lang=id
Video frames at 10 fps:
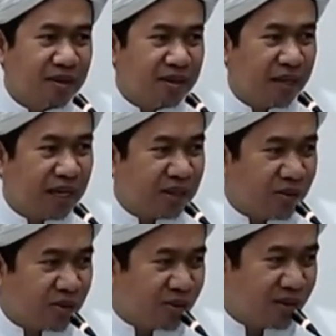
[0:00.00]
Yang itu
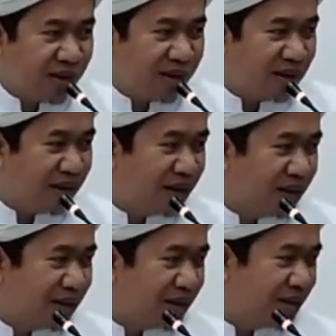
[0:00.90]
tuh yang
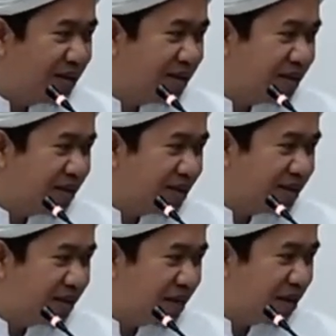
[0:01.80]

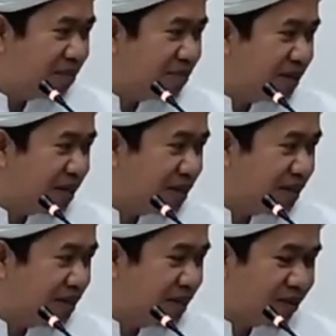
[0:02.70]
yang
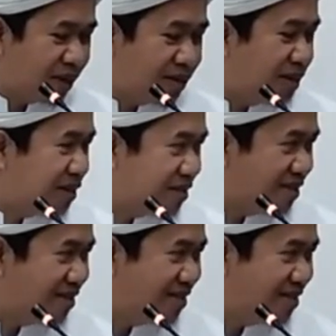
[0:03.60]
amsilati dia kurang seneng Nih